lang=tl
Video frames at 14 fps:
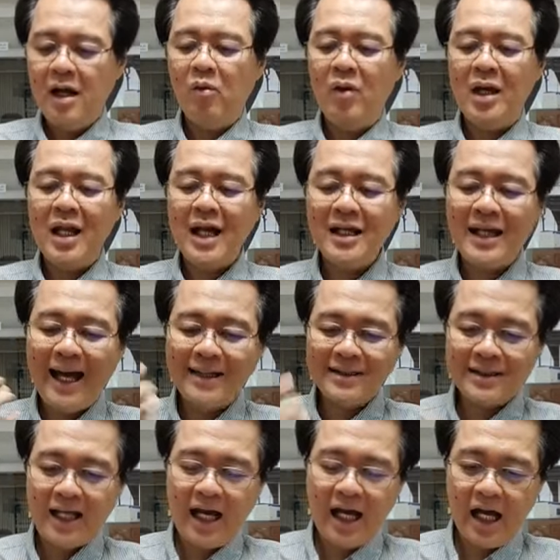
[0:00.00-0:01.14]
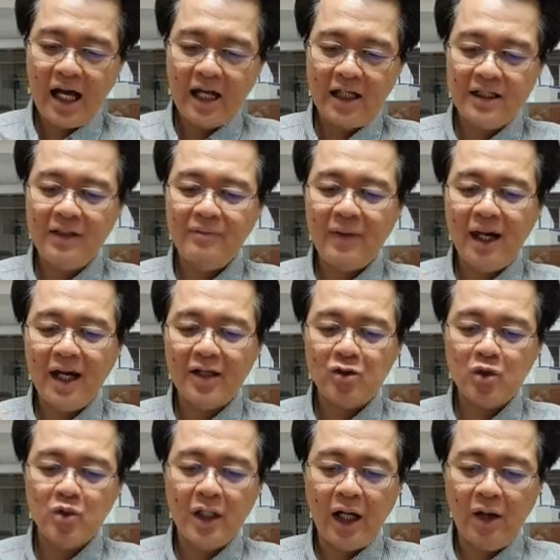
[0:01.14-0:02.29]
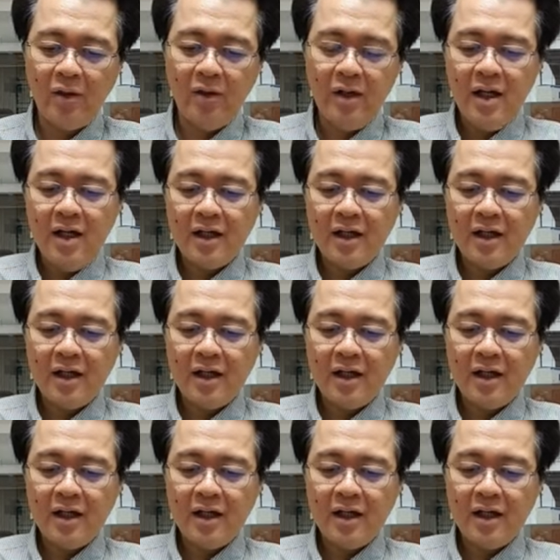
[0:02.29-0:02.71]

Walang lasa hindi makatunaw.